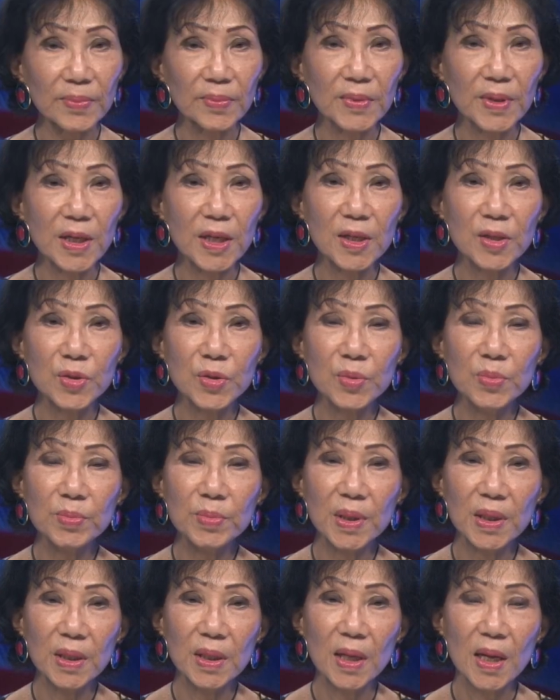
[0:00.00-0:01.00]
thì trung
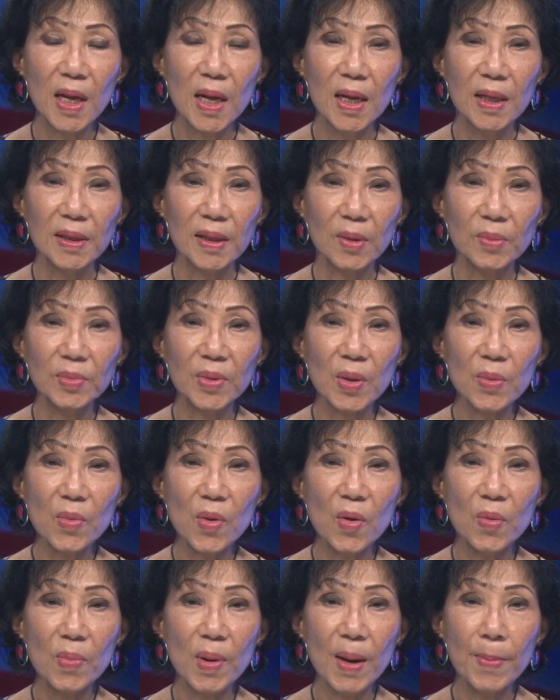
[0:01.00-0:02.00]
bình tổng thống
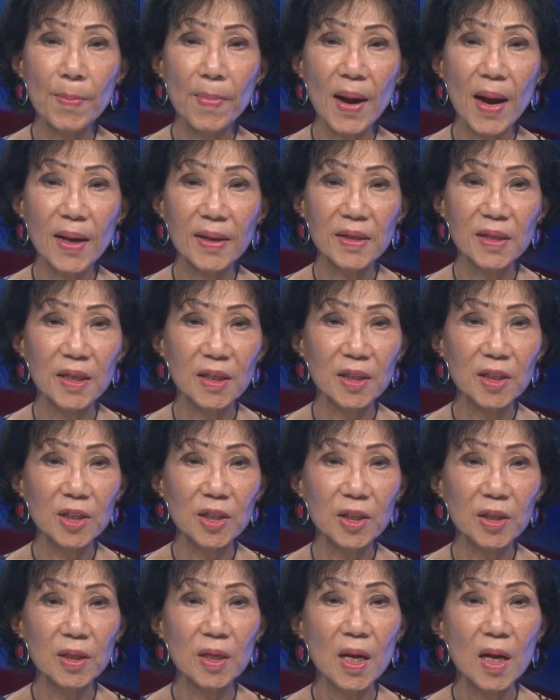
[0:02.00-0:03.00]
Obama nhận
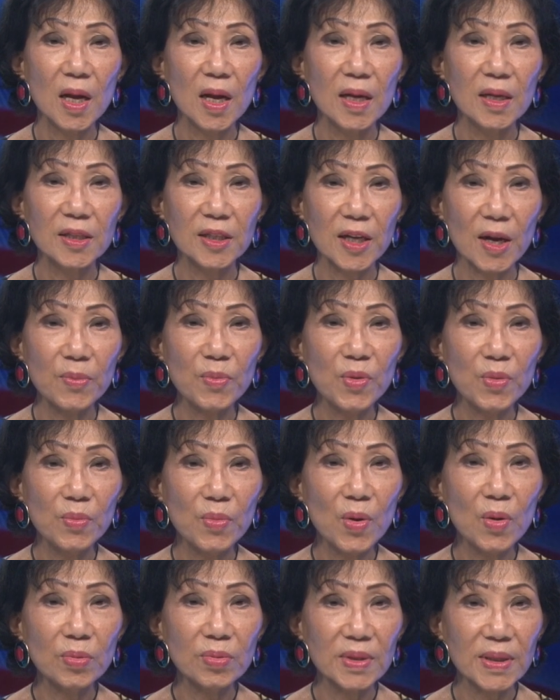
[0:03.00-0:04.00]
được
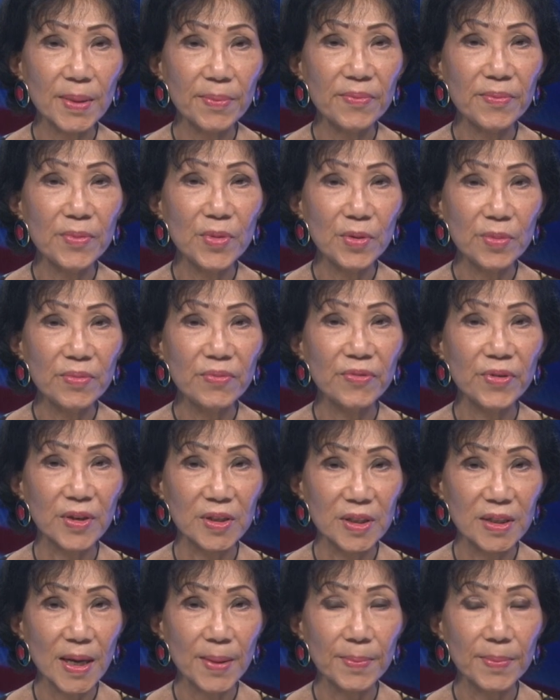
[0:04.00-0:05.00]

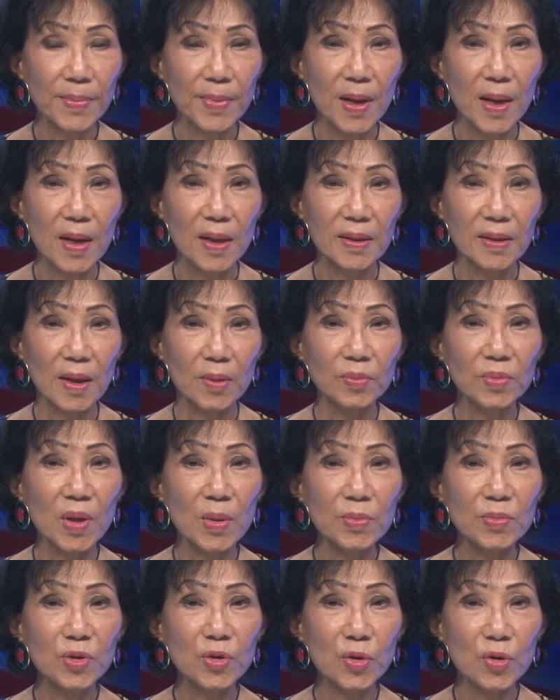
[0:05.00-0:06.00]
61.4%, tổng
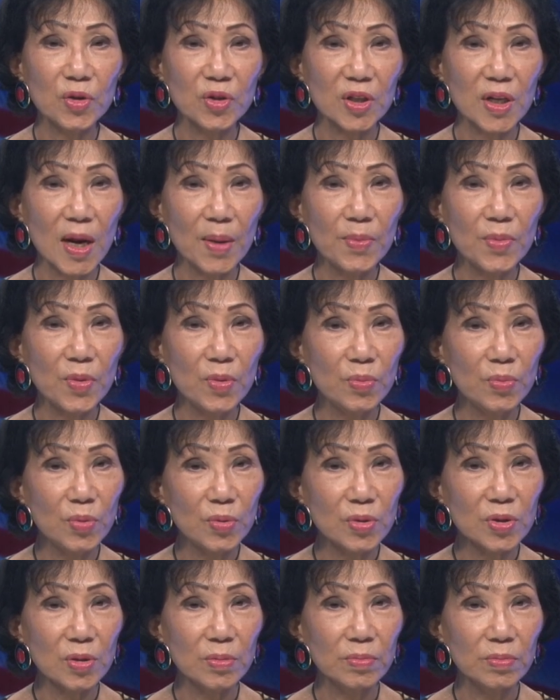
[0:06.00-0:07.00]
thống George W.
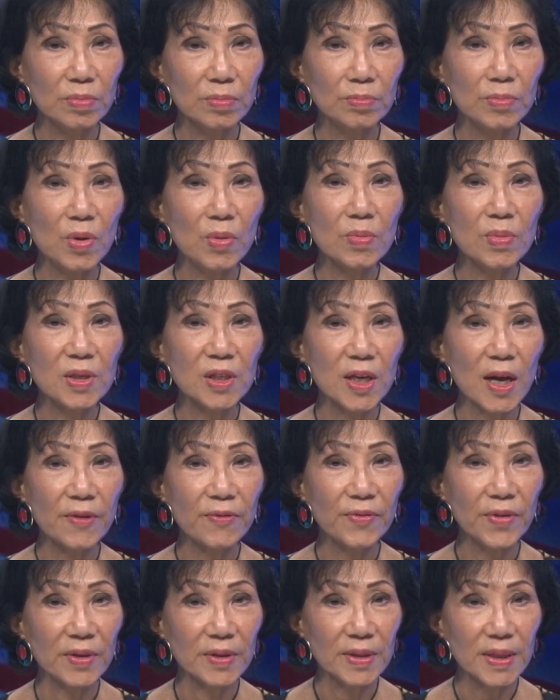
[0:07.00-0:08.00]
Bush
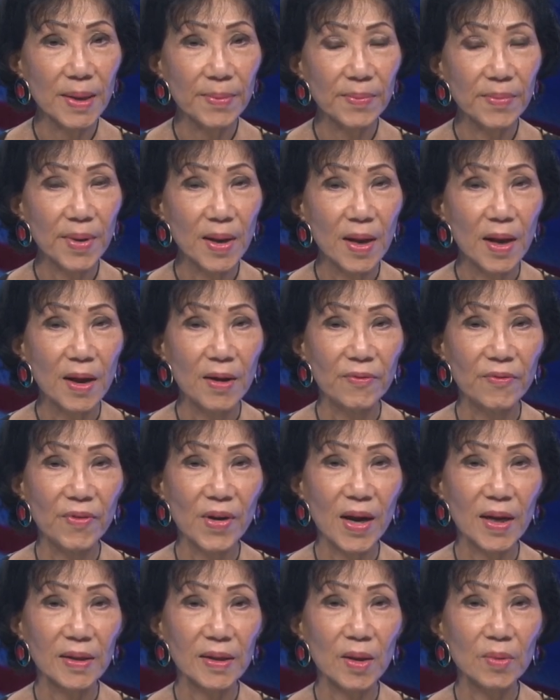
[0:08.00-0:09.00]
46%
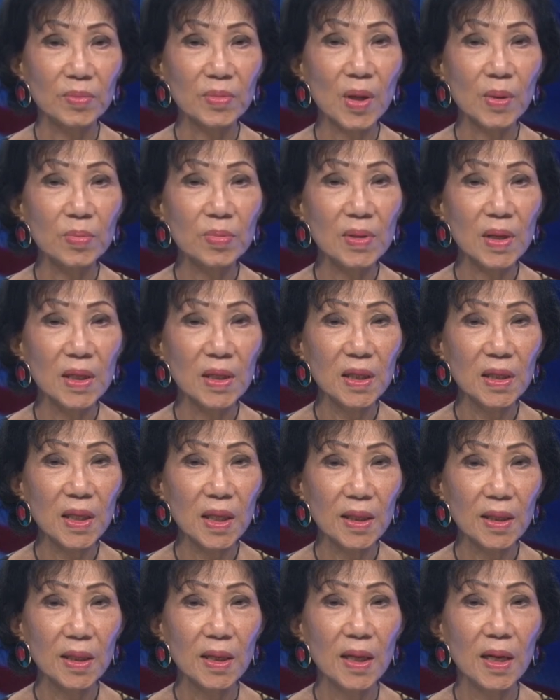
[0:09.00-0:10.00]
và tổng thống
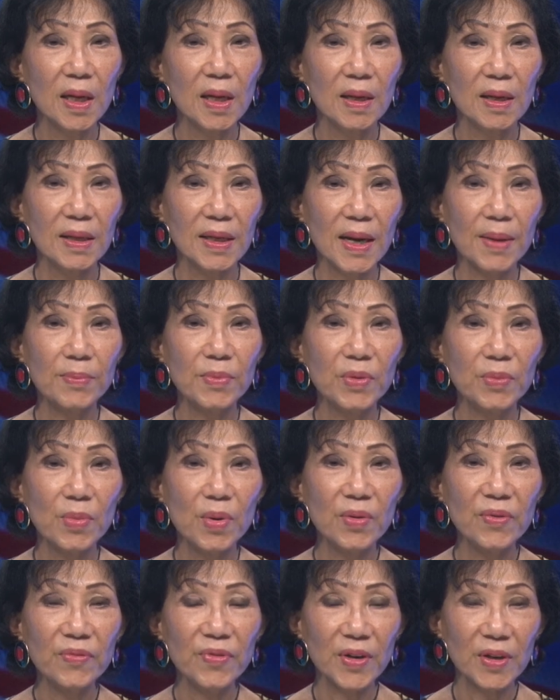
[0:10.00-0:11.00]
Clinton
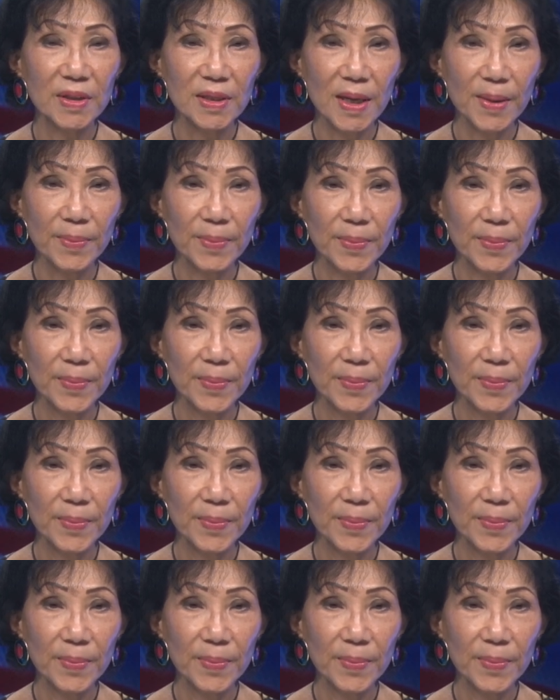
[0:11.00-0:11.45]
54%.